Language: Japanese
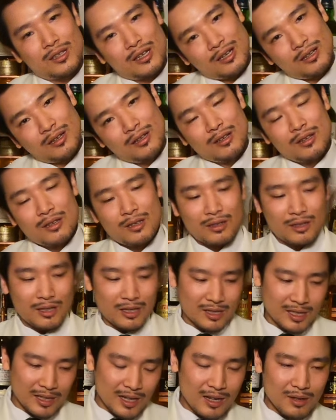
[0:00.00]
なで
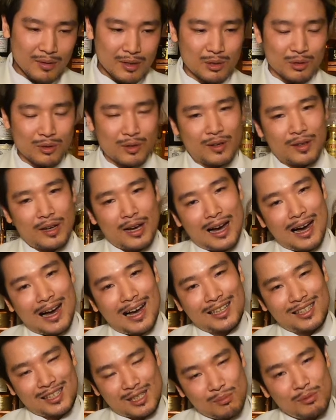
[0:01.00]
さらにはその
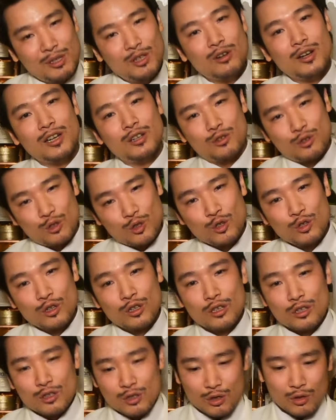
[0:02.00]
厚みのある
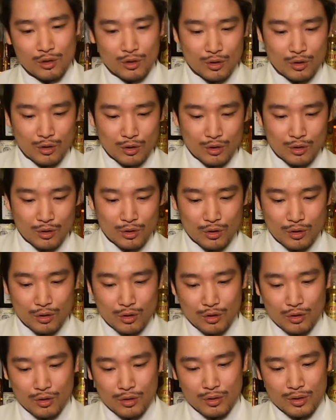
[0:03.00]
そ
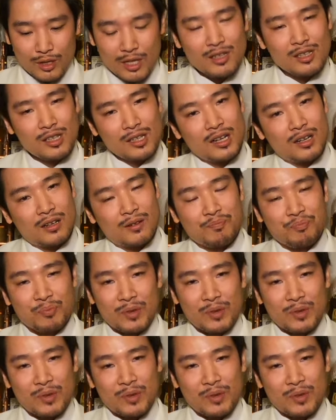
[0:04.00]
のリッチな